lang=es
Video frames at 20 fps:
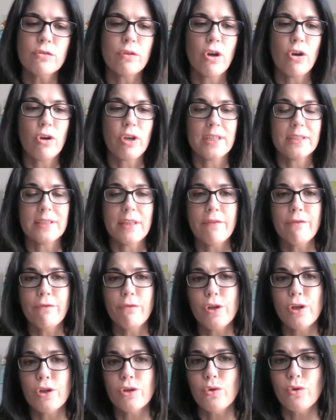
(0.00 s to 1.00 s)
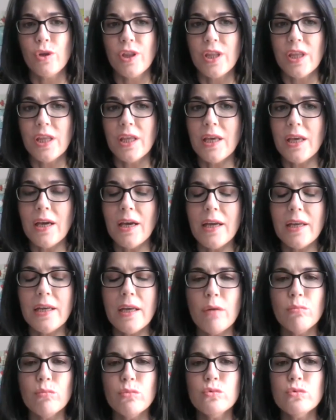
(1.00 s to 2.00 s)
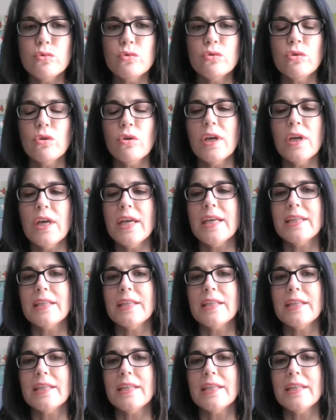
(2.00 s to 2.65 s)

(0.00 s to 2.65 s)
sobre lo que está influyendo hoy día en el mundo